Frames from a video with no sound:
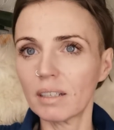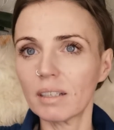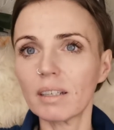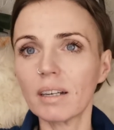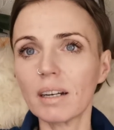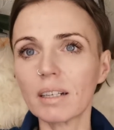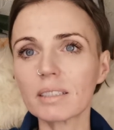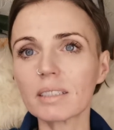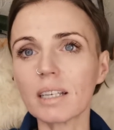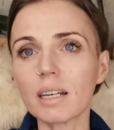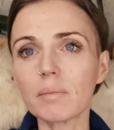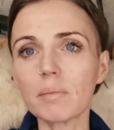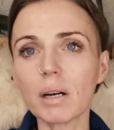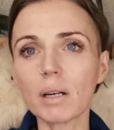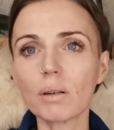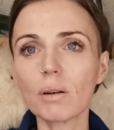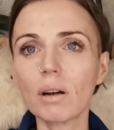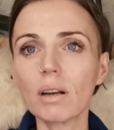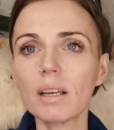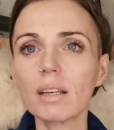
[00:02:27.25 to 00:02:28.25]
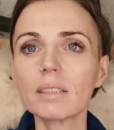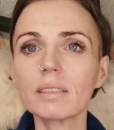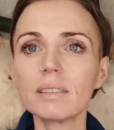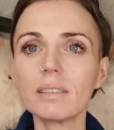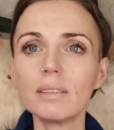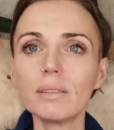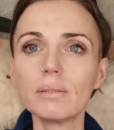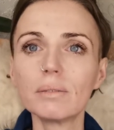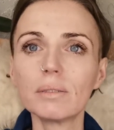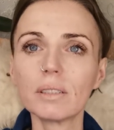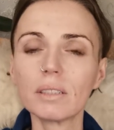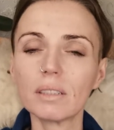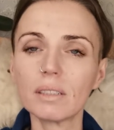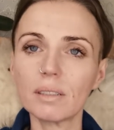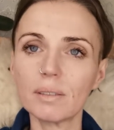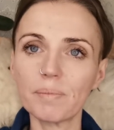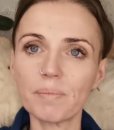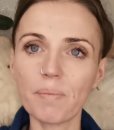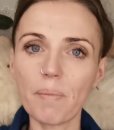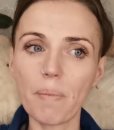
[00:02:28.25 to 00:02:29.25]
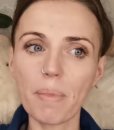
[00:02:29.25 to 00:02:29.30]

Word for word: ja, ich sage mal, kollektive